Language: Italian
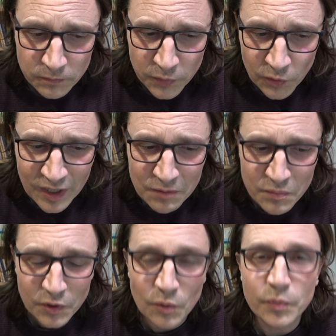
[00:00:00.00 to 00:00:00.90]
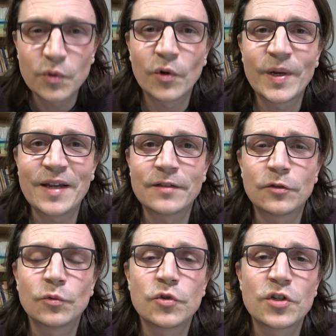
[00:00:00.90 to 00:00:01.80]
più limpido, più
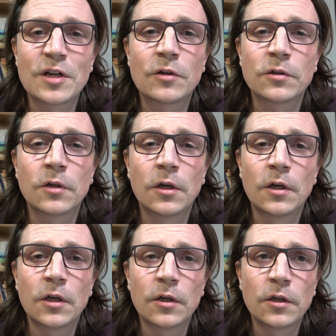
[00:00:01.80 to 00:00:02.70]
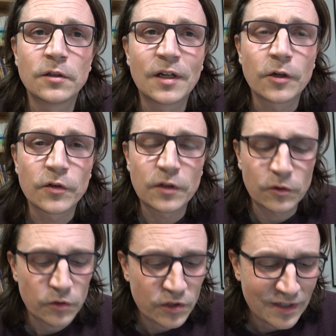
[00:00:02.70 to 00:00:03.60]
onesto, un cielo della nostra
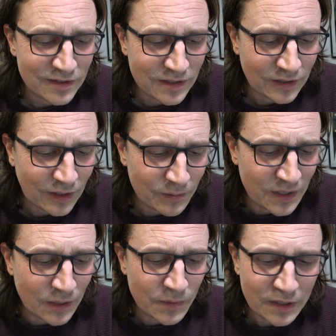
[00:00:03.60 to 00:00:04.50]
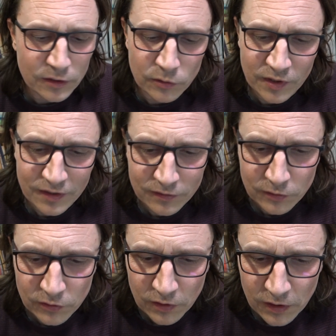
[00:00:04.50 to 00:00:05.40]
coscienza tremendamente
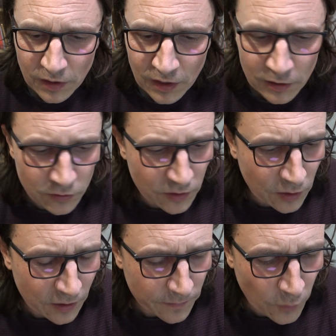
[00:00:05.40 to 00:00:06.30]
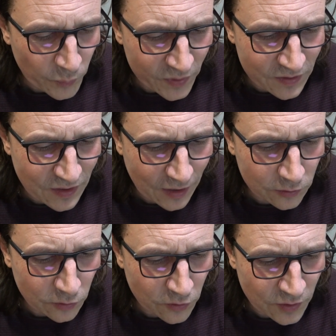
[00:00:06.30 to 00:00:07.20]
onesto. E allora ho
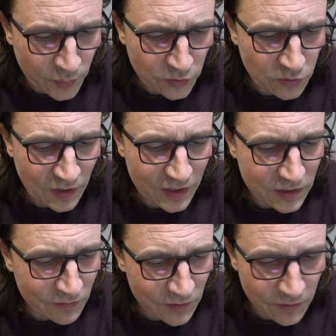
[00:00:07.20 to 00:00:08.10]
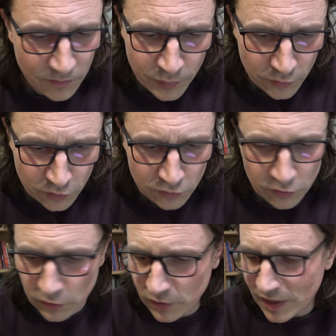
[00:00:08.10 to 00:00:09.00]
pensato, cosa posso leggervi? Posso
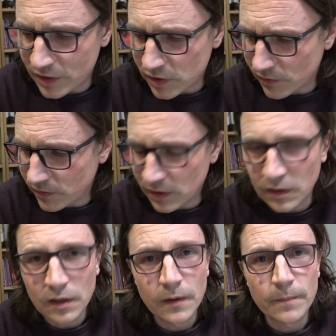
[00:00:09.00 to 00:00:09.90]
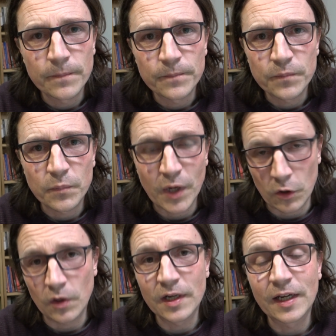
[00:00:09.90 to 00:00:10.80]
solo leggervi
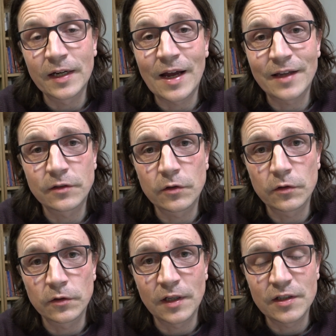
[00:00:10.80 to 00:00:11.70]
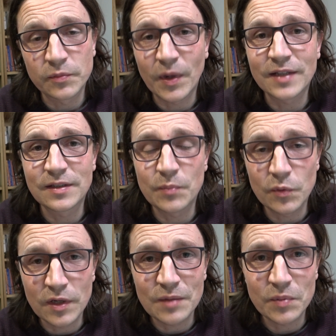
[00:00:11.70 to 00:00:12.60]
parole che nascono dagli spazi
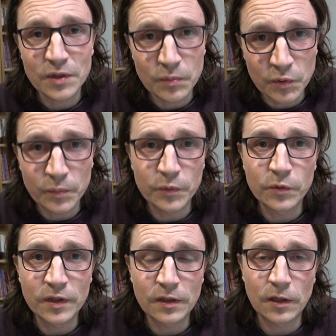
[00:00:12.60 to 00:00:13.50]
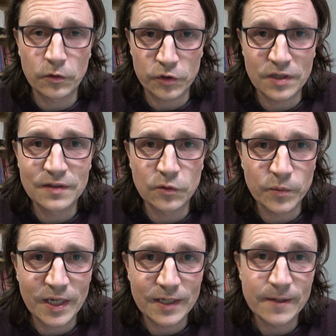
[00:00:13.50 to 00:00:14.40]
più limpidi, più puri della coscienza
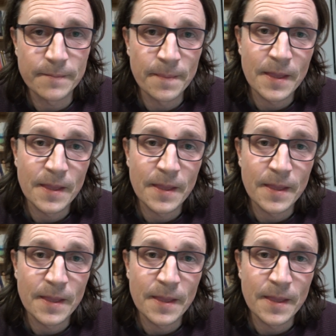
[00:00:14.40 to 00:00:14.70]
umana.